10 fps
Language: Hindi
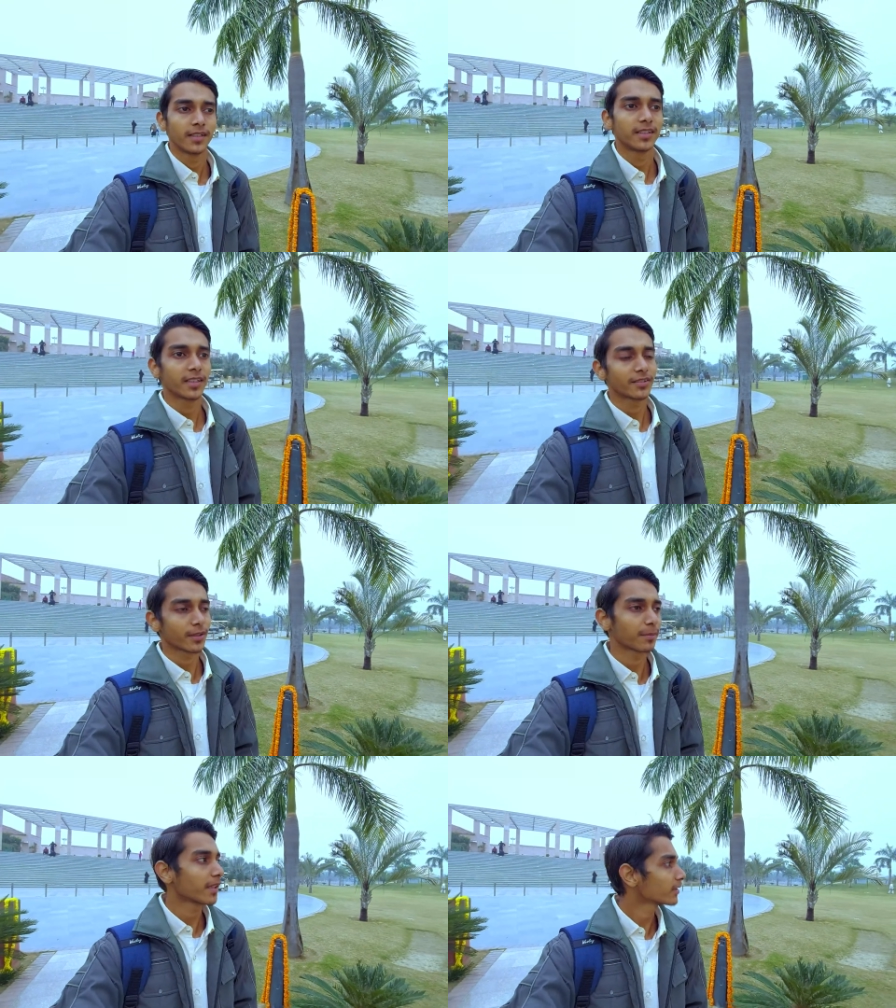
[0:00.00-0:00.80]
जी का
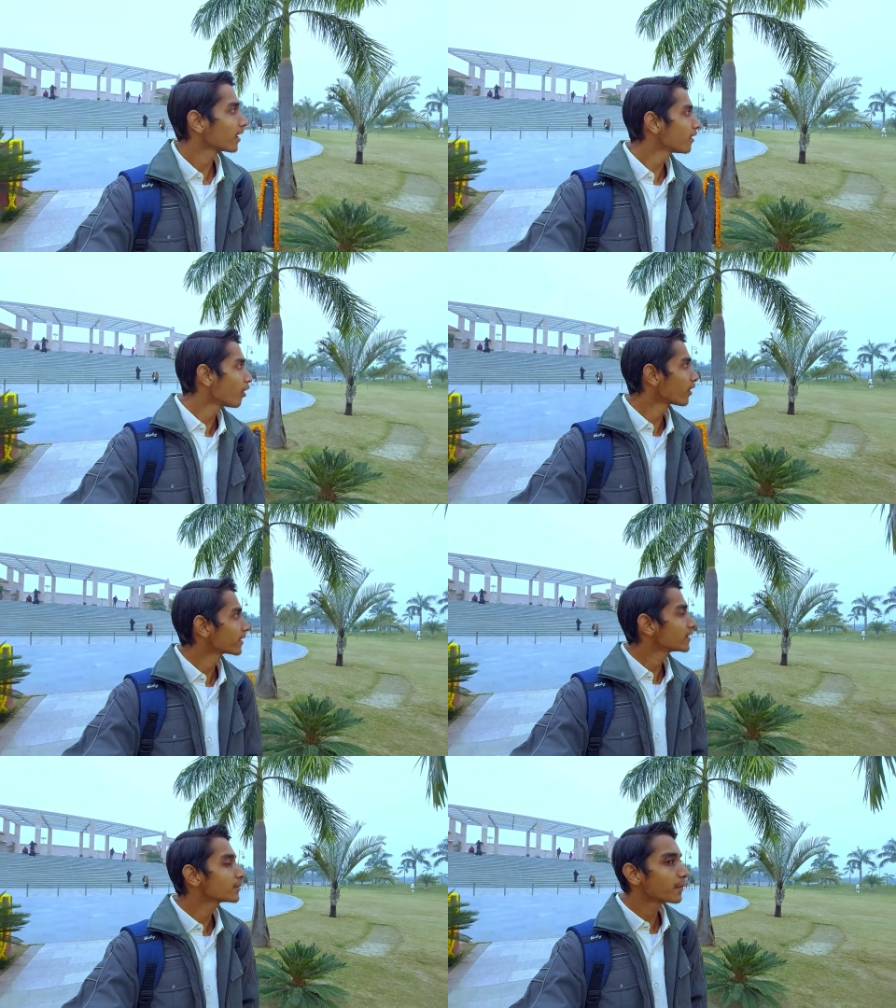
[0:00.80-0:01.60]
सपना था और
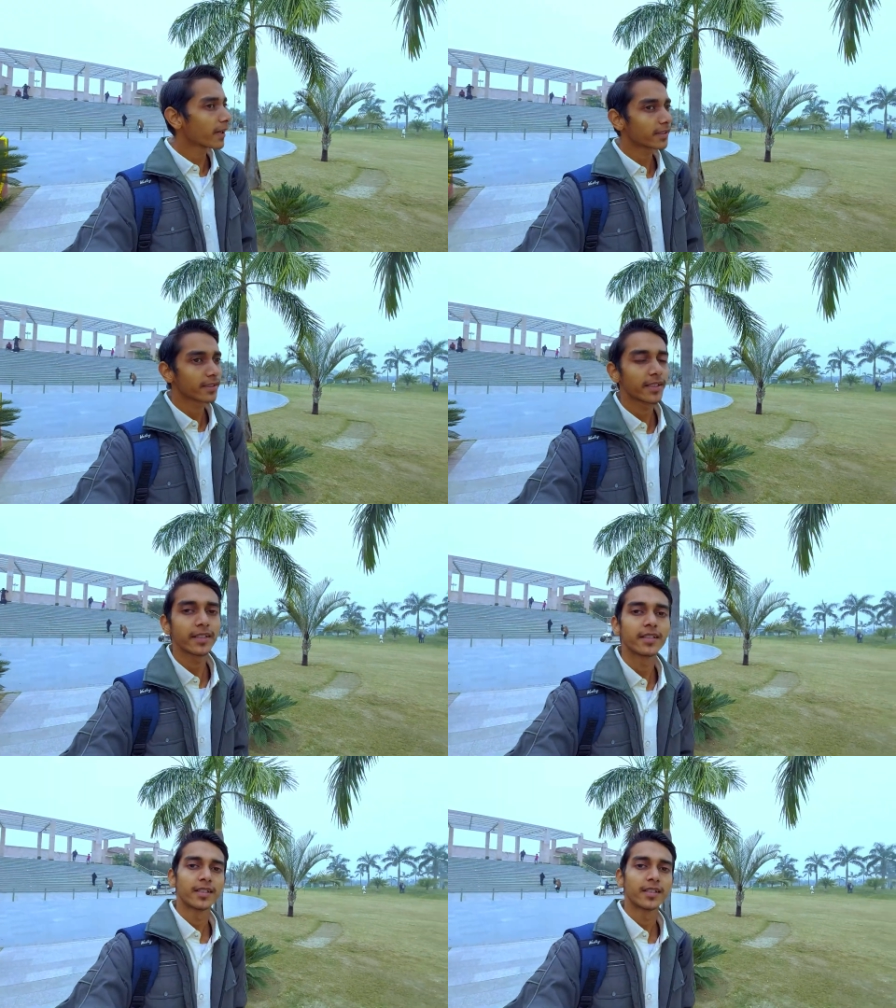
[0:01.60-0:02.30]
इस पार्क की